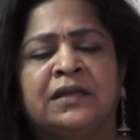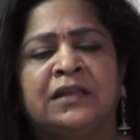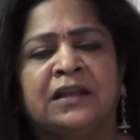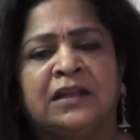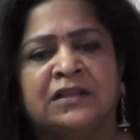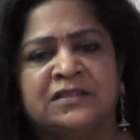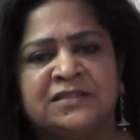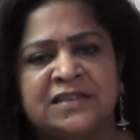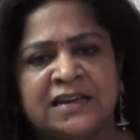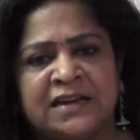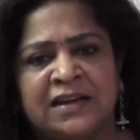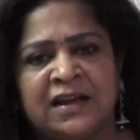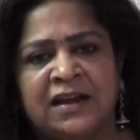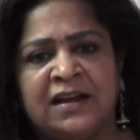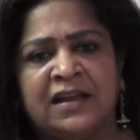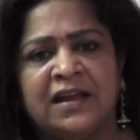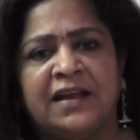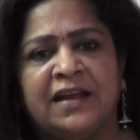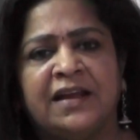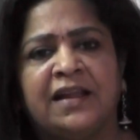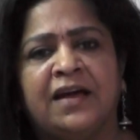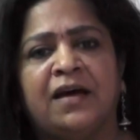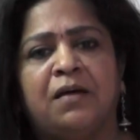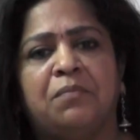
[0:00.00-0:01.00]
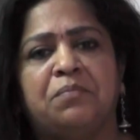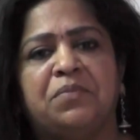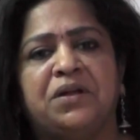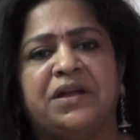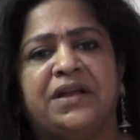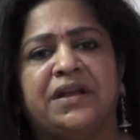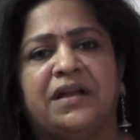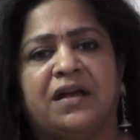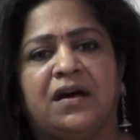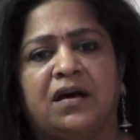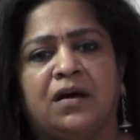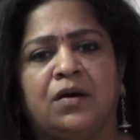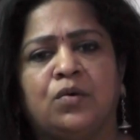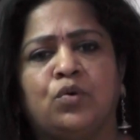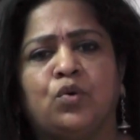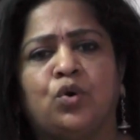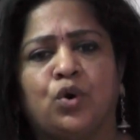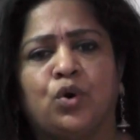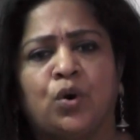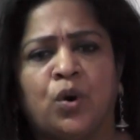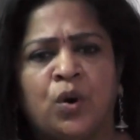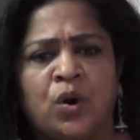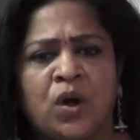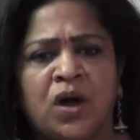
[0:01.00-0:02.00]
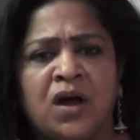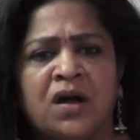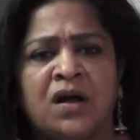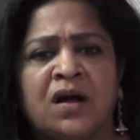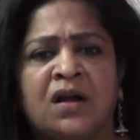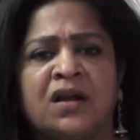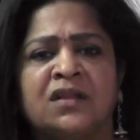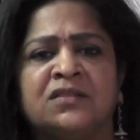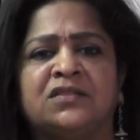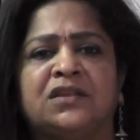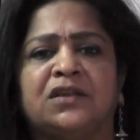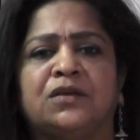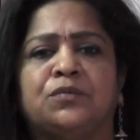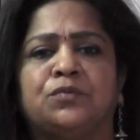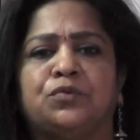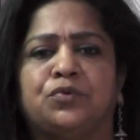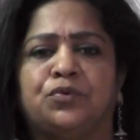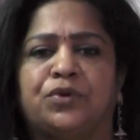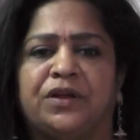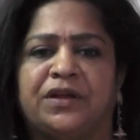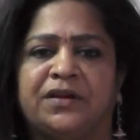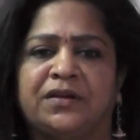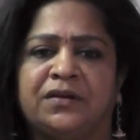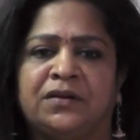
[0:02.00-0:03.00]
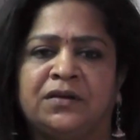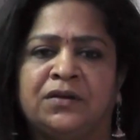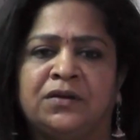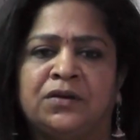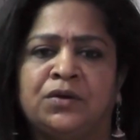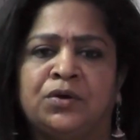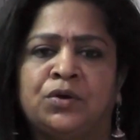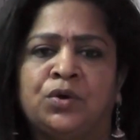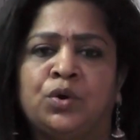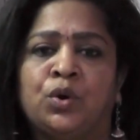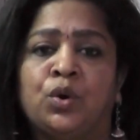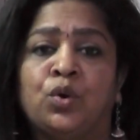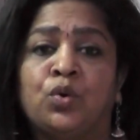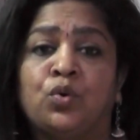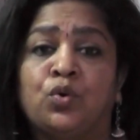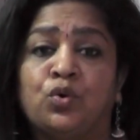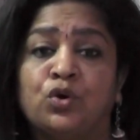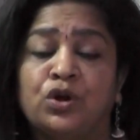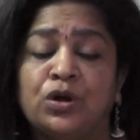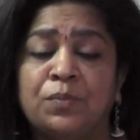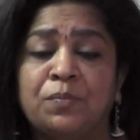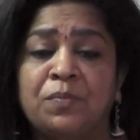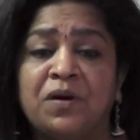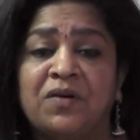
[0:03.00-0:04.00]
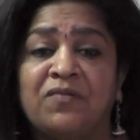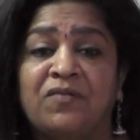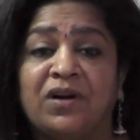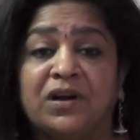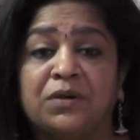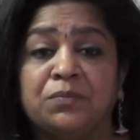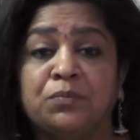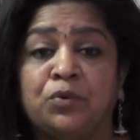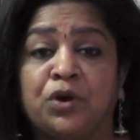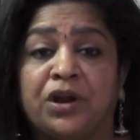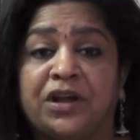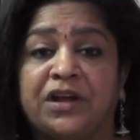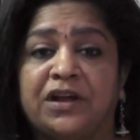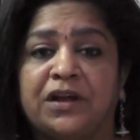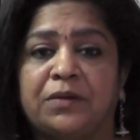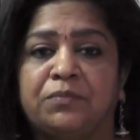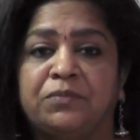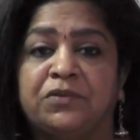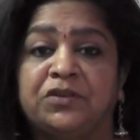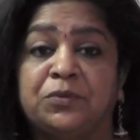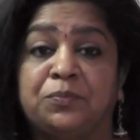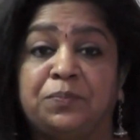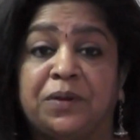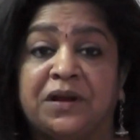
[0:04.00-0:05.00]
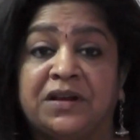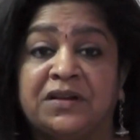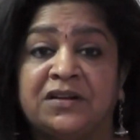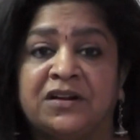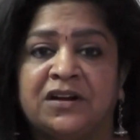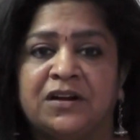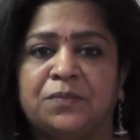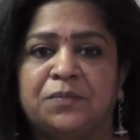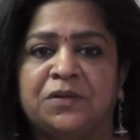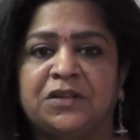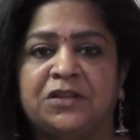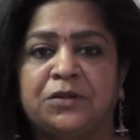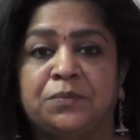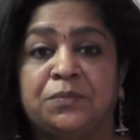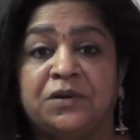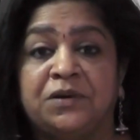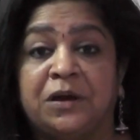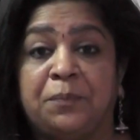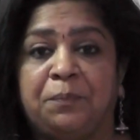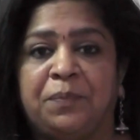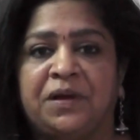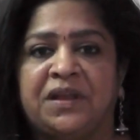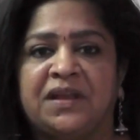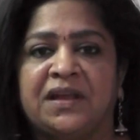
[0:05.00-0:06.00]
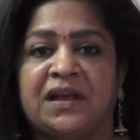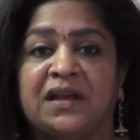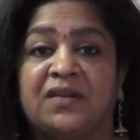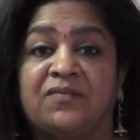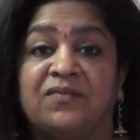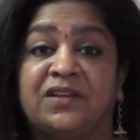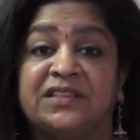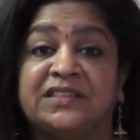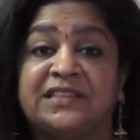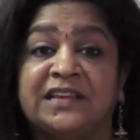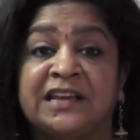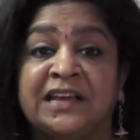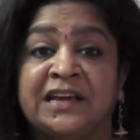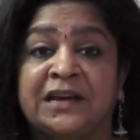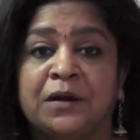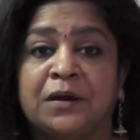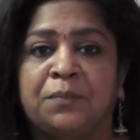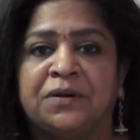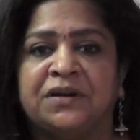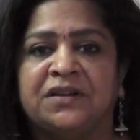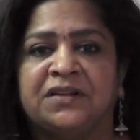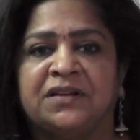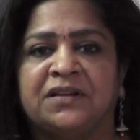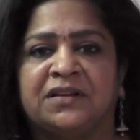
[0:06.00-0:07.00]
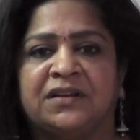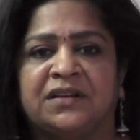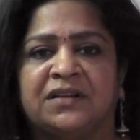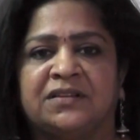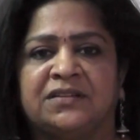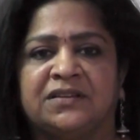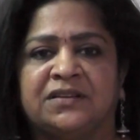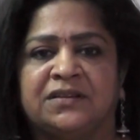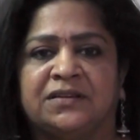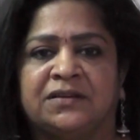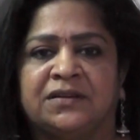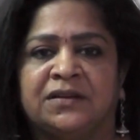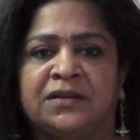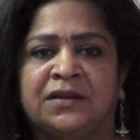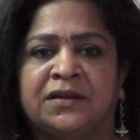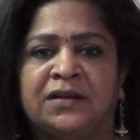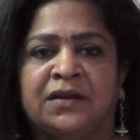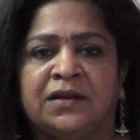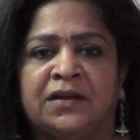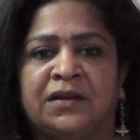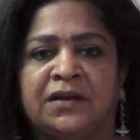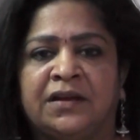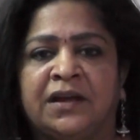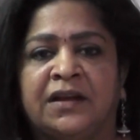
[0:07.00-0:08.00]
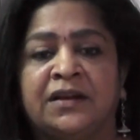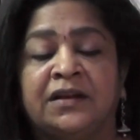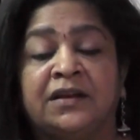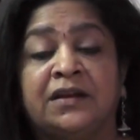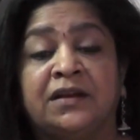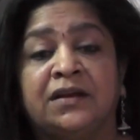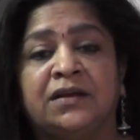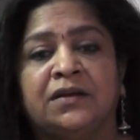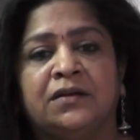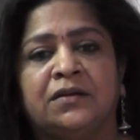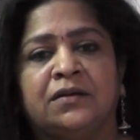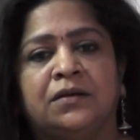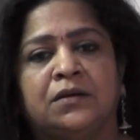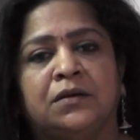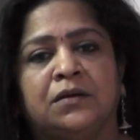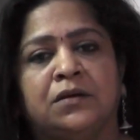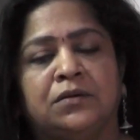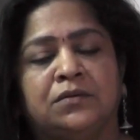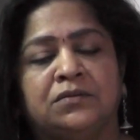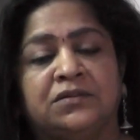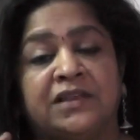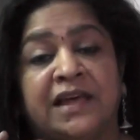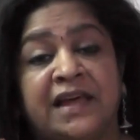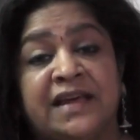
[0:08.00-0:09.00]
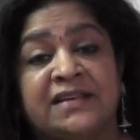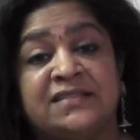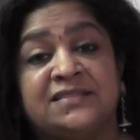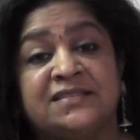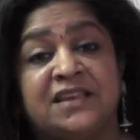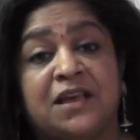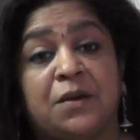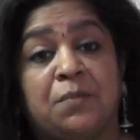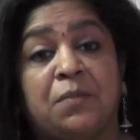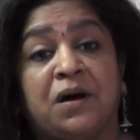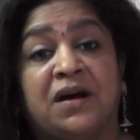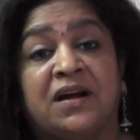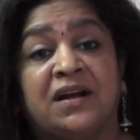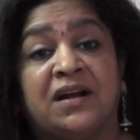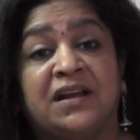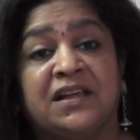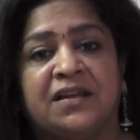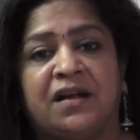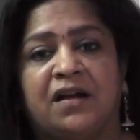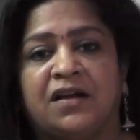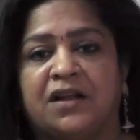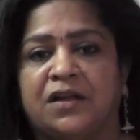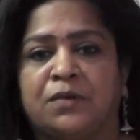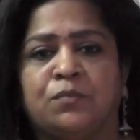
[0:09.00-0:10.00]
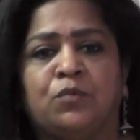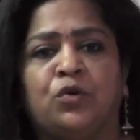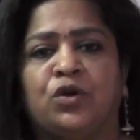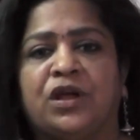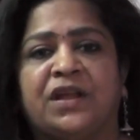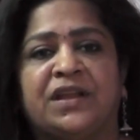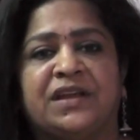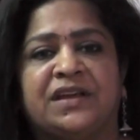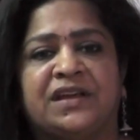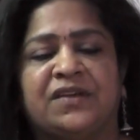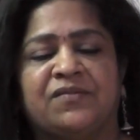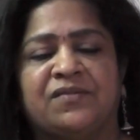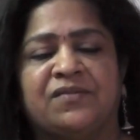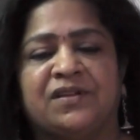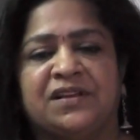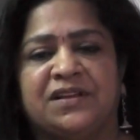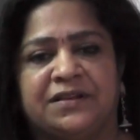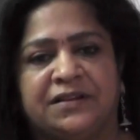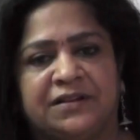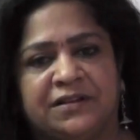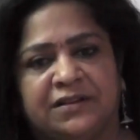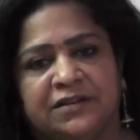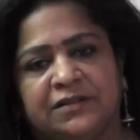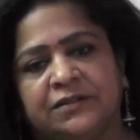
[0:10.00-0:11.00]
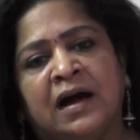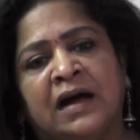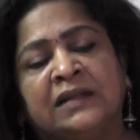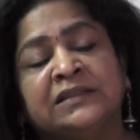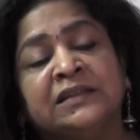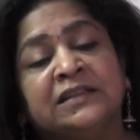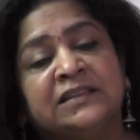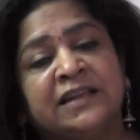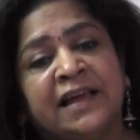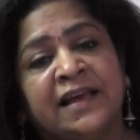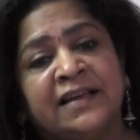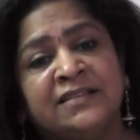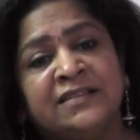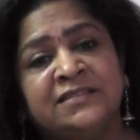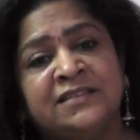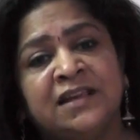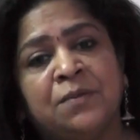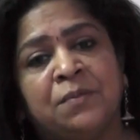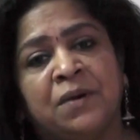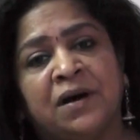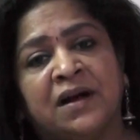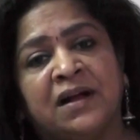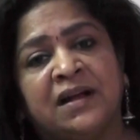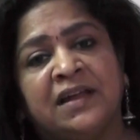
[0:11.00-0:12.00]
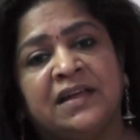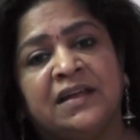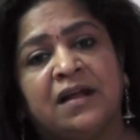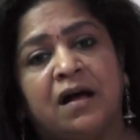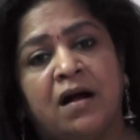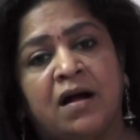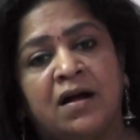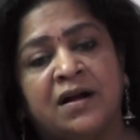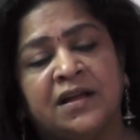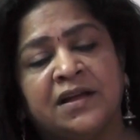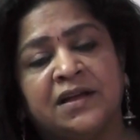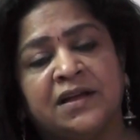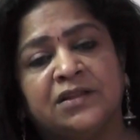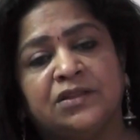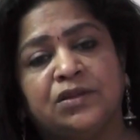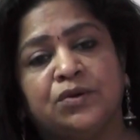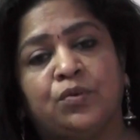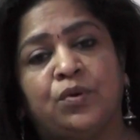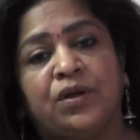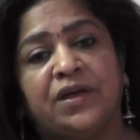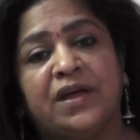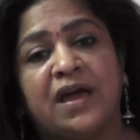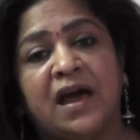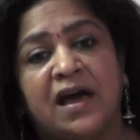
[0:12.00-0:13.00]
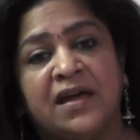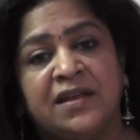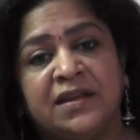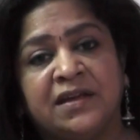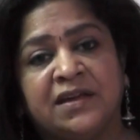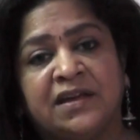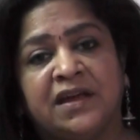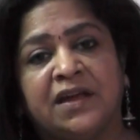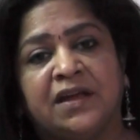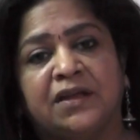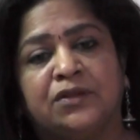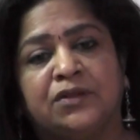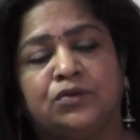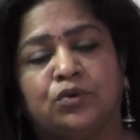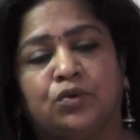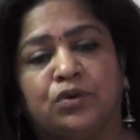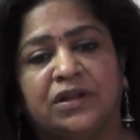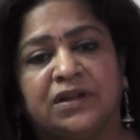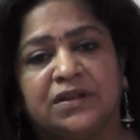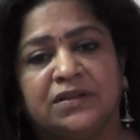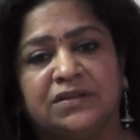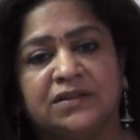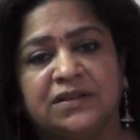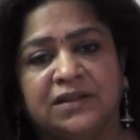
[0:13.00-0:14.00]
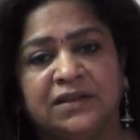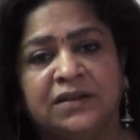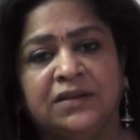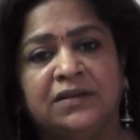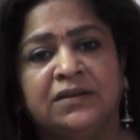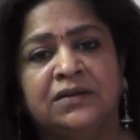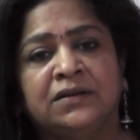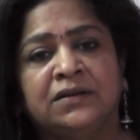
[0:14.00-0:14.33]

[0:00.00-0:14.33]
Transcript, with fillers: இதில் சிக்கல் என்ன அப்படின்னா கொரோனா காலத்திலும் கூட குடும்ப வன்முறை என்பது பெண்கள் மீது மிகப்பெரிய அளவில் திணிக்கப்பட்டிருக்கிறது என்று தேசிய மகளிர் ஆணையம் ஒரு அறிக்கை வெளியிட்டிருக்கிறது அந்த தேசிய மகளிர் ஆணையத்தினுடைய அறிக்கையை தொடர்ந்து